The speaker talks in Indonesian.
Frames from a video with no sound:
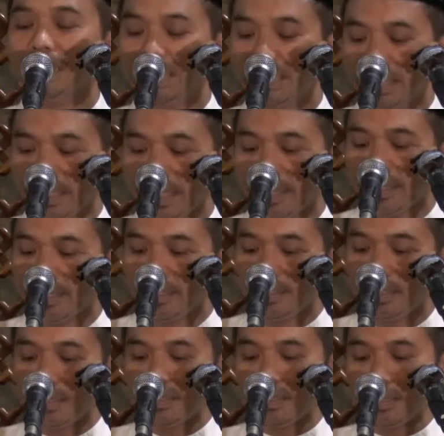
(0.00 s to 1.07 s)
Hijriah
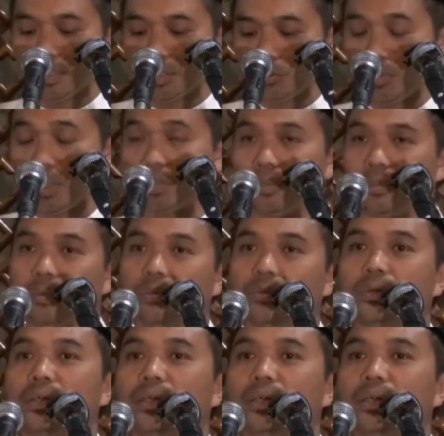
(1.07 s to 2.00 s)
adalah suatu